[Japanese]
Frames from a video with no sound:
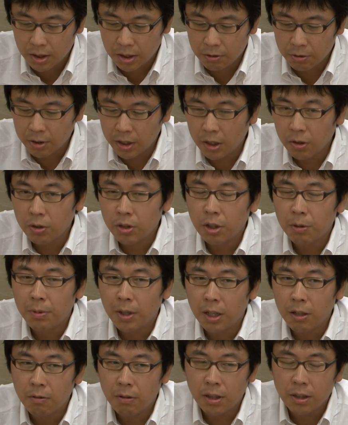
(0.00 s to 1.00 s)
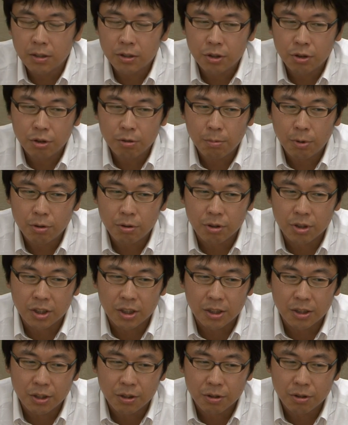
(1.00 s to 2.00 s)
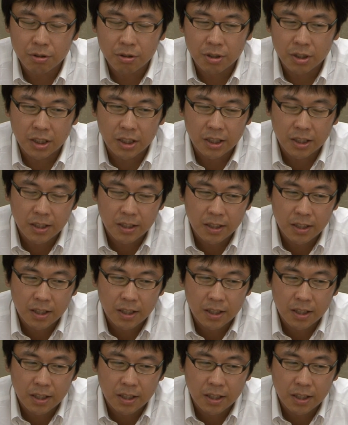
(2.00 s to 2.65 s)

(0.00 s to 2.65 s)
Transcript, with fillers: 請負の場合は、注文主、要するに、